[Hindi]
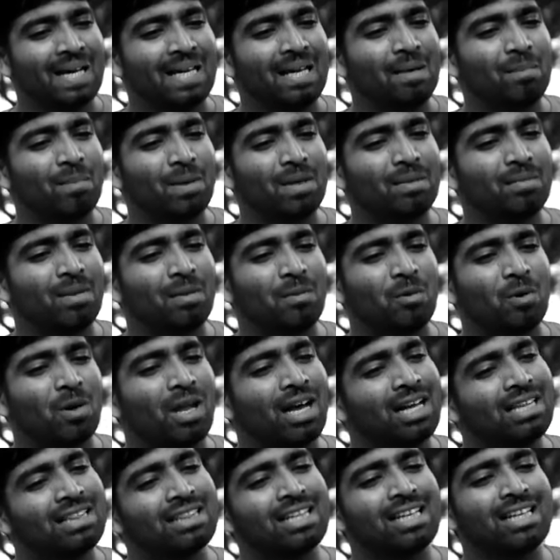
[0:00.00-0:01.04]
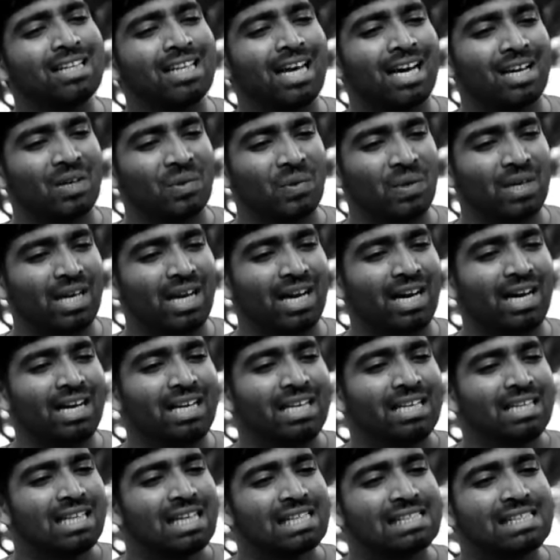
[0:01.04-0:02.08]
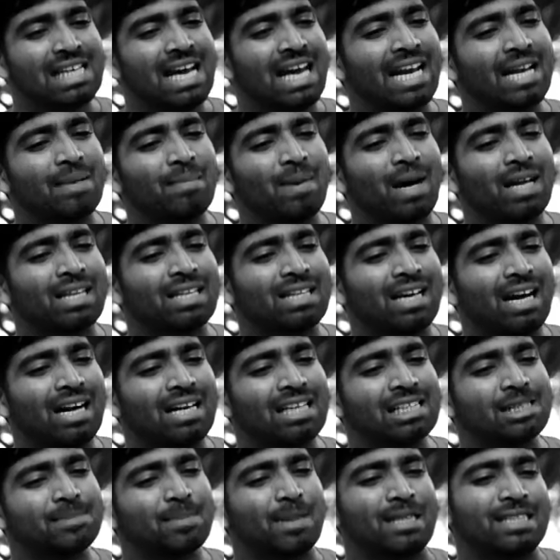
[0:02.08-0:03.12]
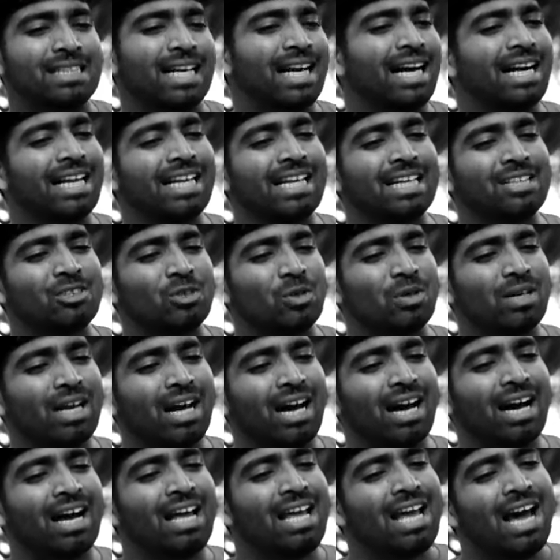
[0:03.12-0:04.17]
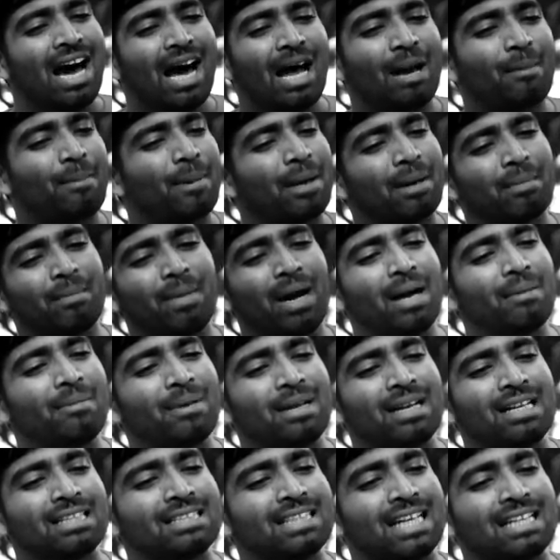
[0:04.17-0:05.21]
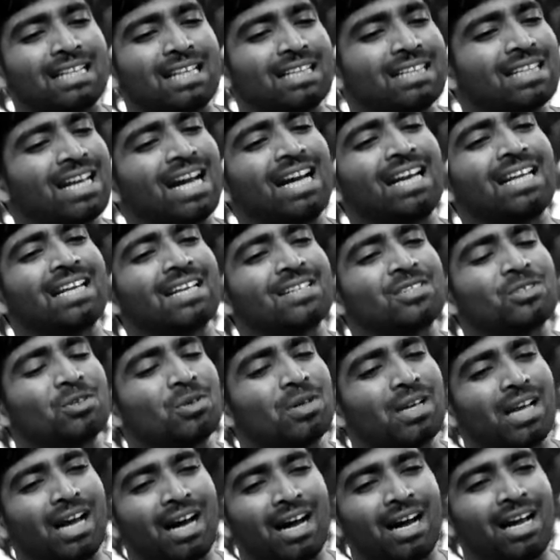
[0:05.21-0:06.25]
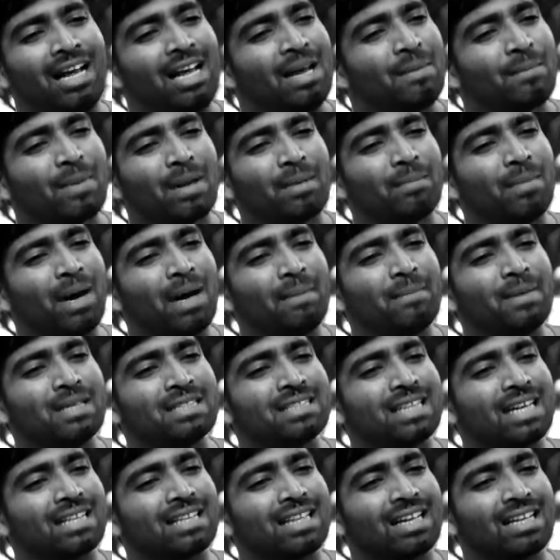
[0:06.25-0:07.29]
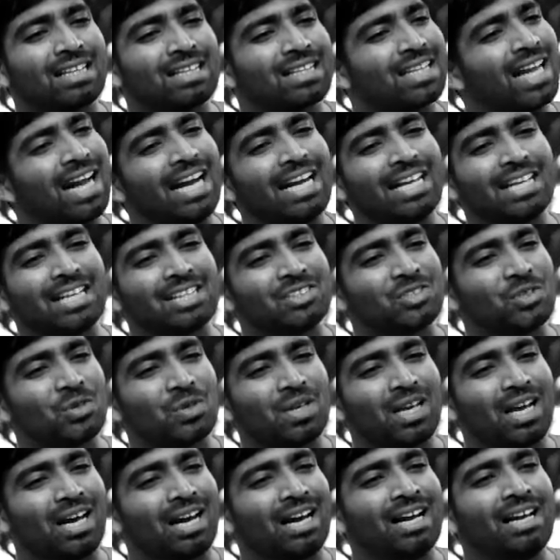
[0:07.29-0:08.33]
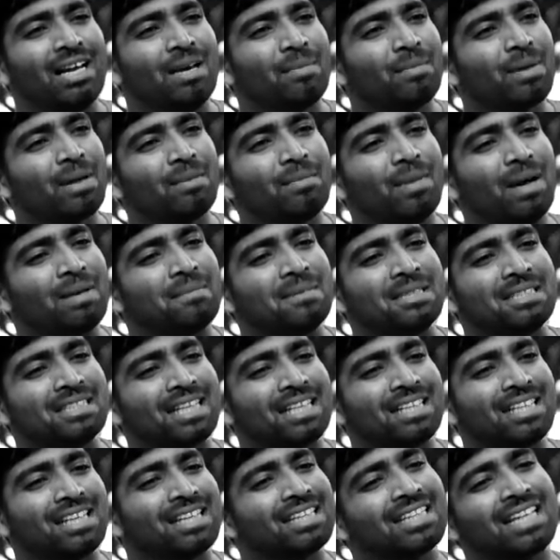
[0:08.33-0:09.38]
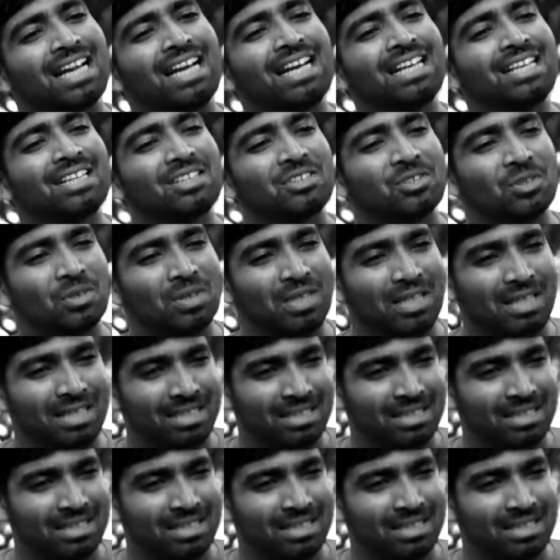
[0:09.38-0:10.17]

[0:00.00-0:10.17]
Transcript: और अगले पल में बोला अंतर ध्यान हो गया ये सारी बात कागज पर छाण के सो गया और फिर मैं भी चादर तान के सो गया फिर मैं भी चादर तान के सो गया फिर मैं भी चादर तान के